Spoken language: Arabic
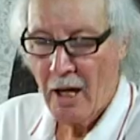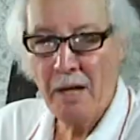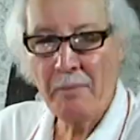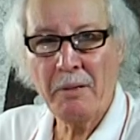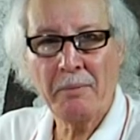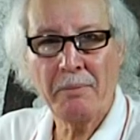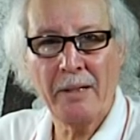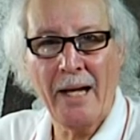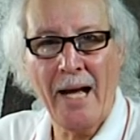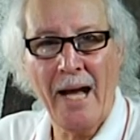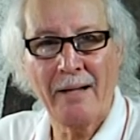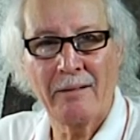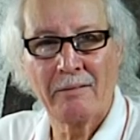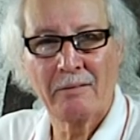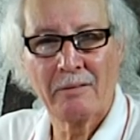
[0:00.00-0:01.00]
ابي
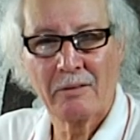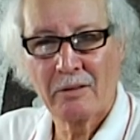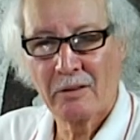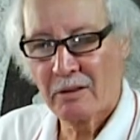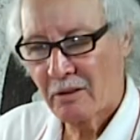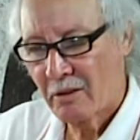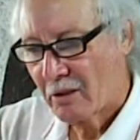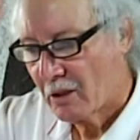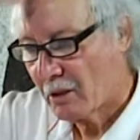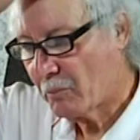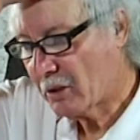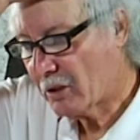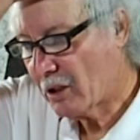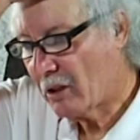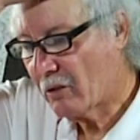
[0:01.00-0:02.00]
برار
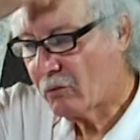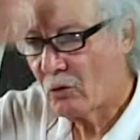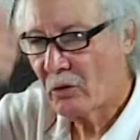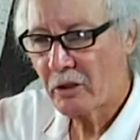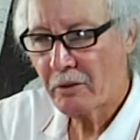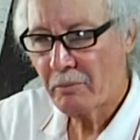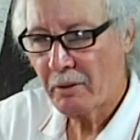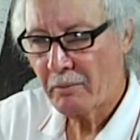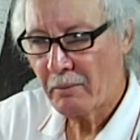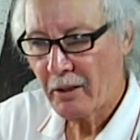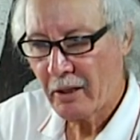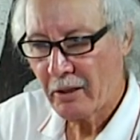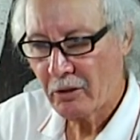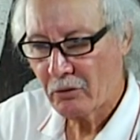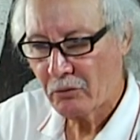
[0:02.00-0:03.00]
خمي تليفوني تبي
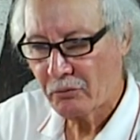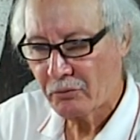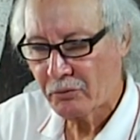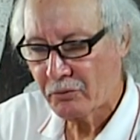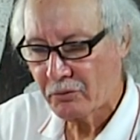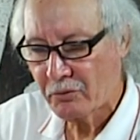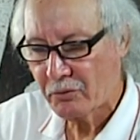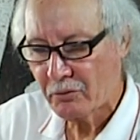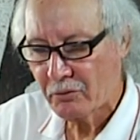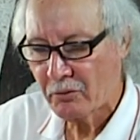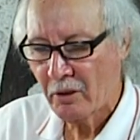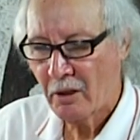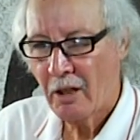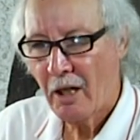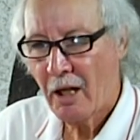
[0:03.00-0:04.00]
براري تكدز
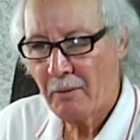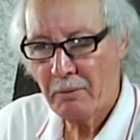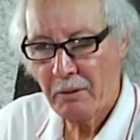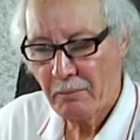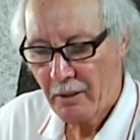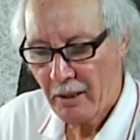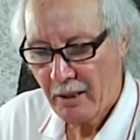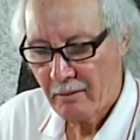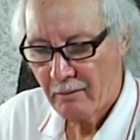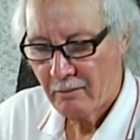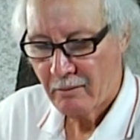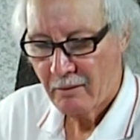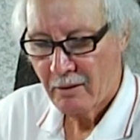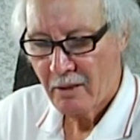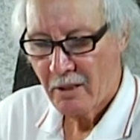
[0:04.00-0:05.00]
ابي برار
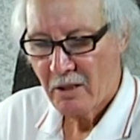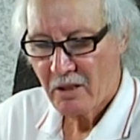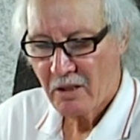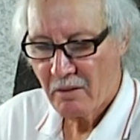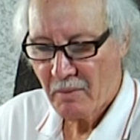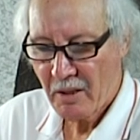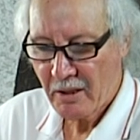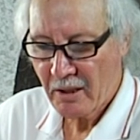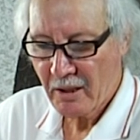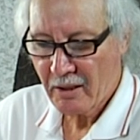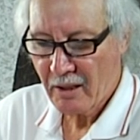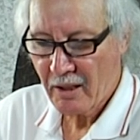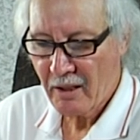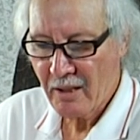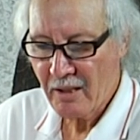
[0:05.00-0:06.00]
استمازيخ
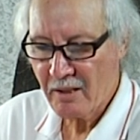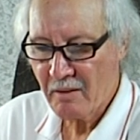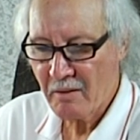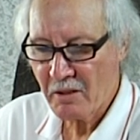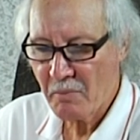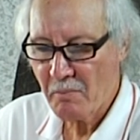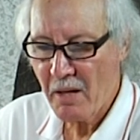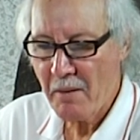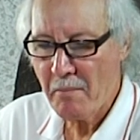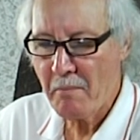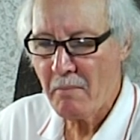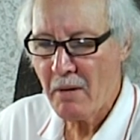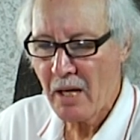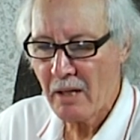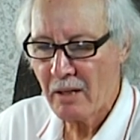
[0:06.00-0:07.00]
تقنا سانس
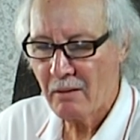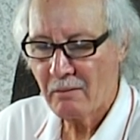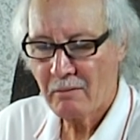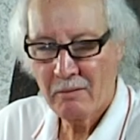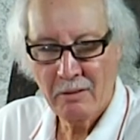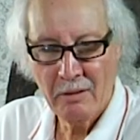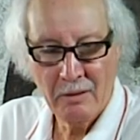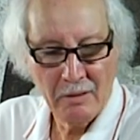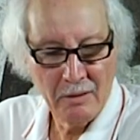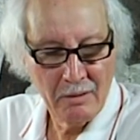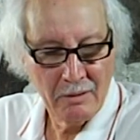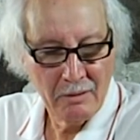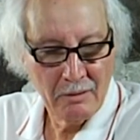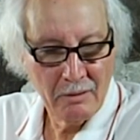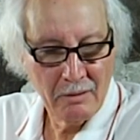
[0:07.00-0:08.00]
مامي
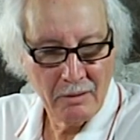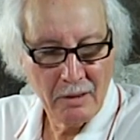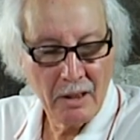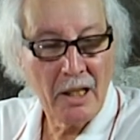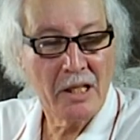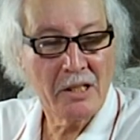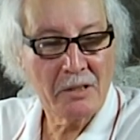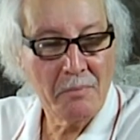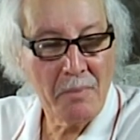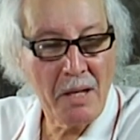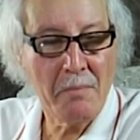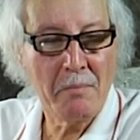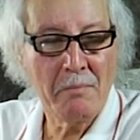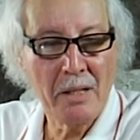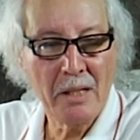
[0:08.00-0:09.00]
قيس
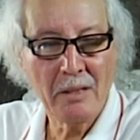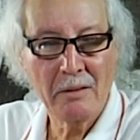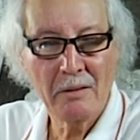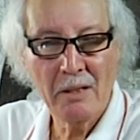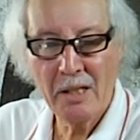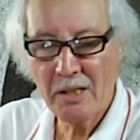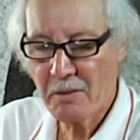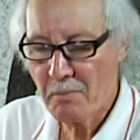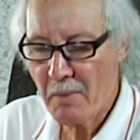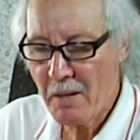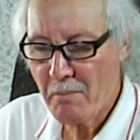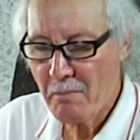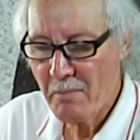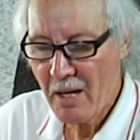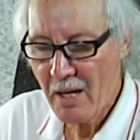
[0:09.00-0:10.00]
مامي
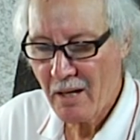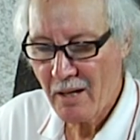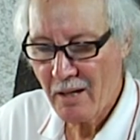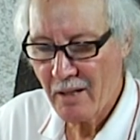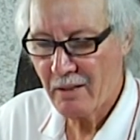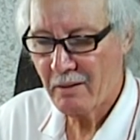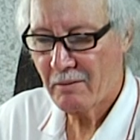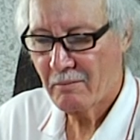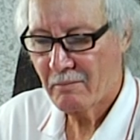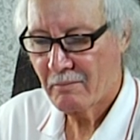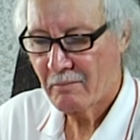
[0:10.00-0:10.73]
اسمامي